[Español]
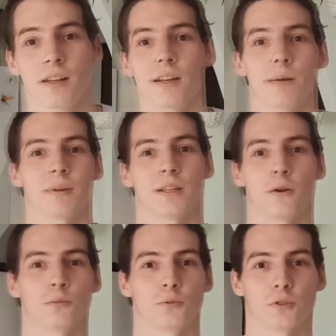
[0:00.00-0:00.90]
y mandaros
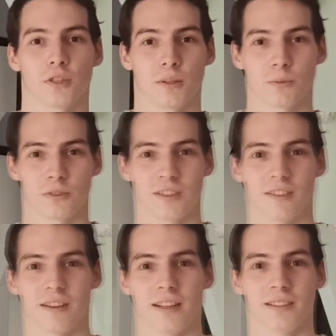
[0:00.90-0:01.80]
muchos ánimos desde
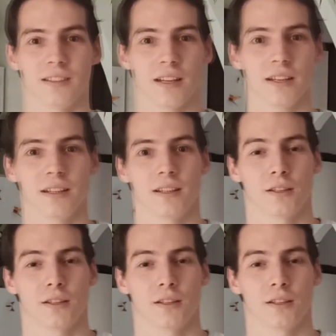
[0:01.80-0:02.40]
Valencia y